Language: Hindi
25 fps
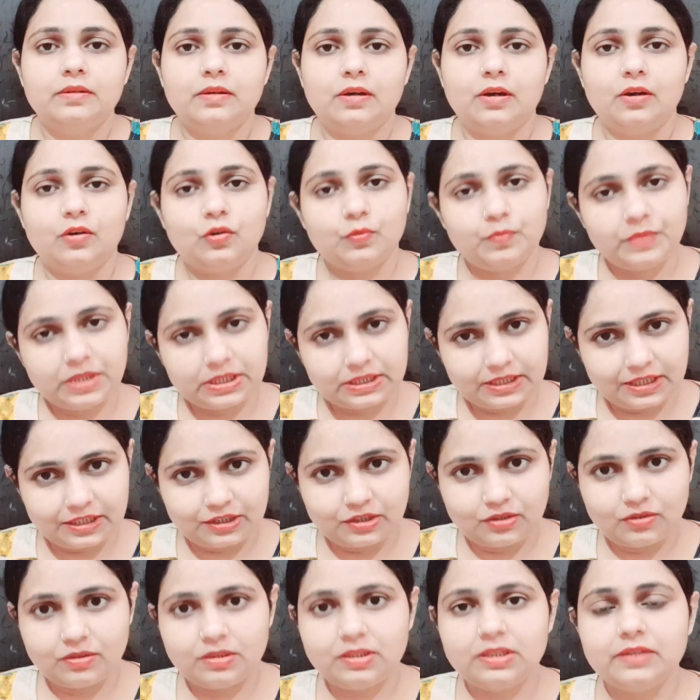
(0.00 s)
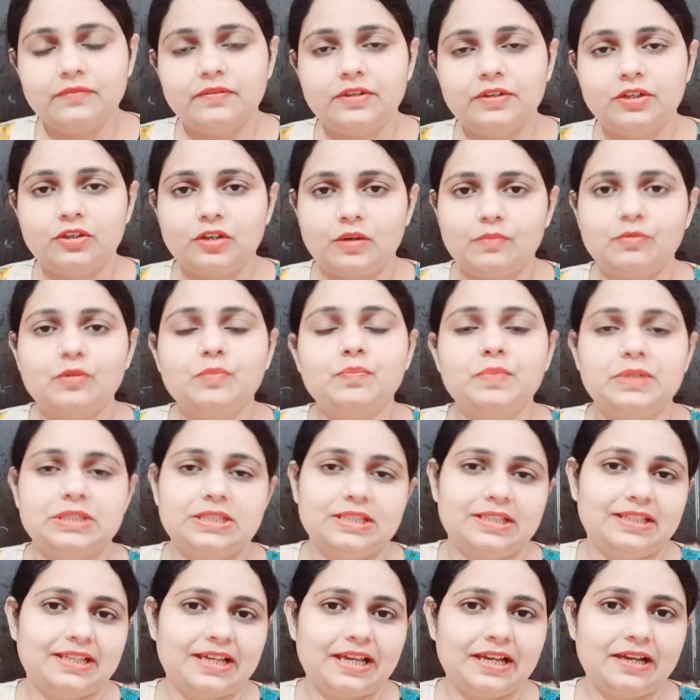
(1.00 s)
और उम्मीद करती हूँ ये वीडियो आपको
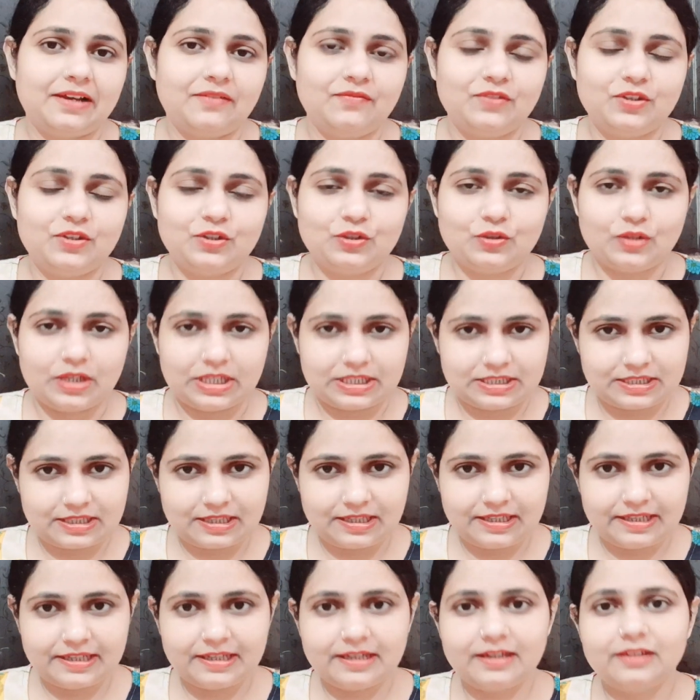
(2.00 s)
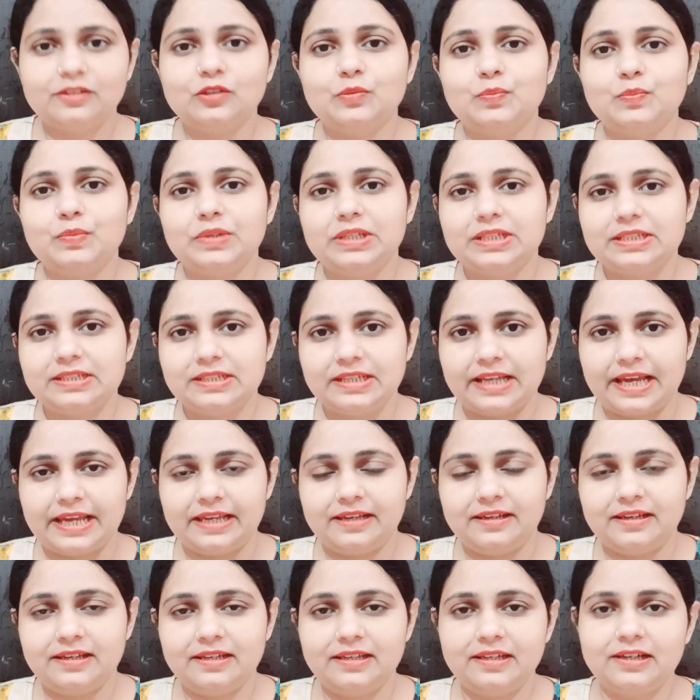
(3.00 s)
पसंद आएगा वीडियो अच्छा लगेगा तो प्लीज़
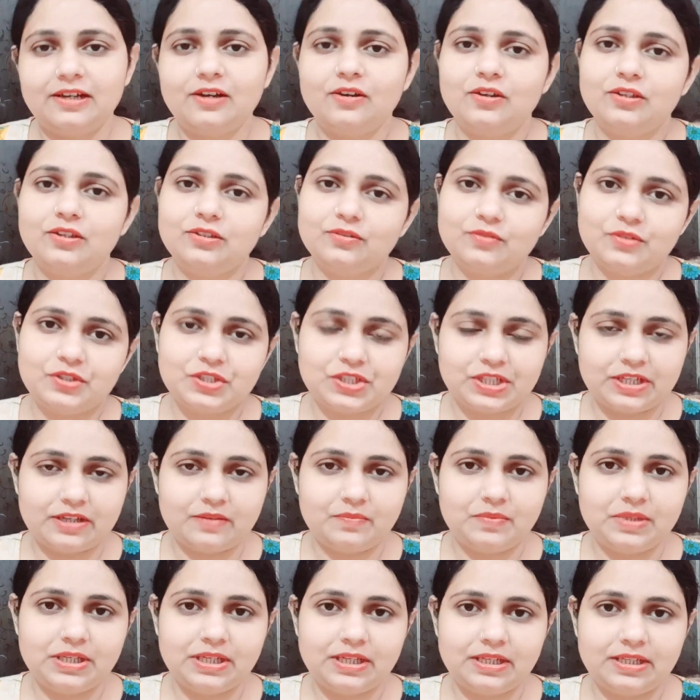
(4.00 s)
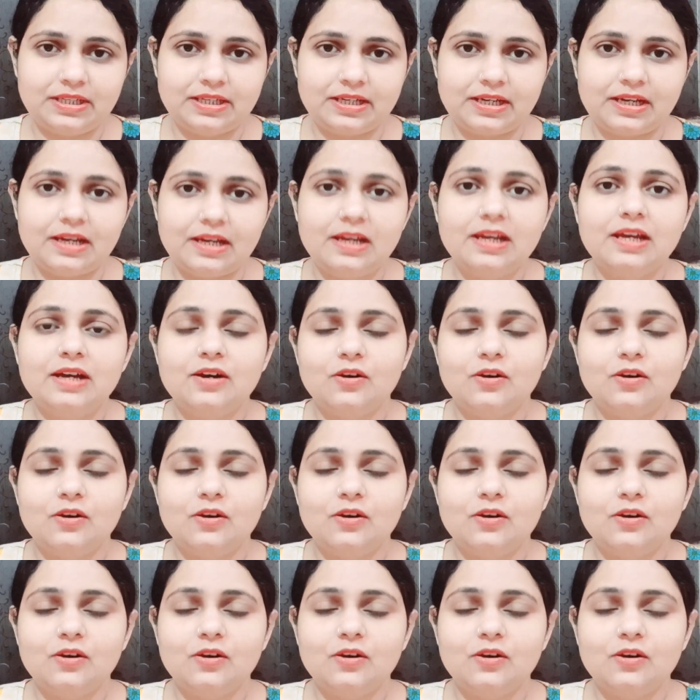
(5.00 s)
लाइक करिएगा और इसको शेयर भी करिएगा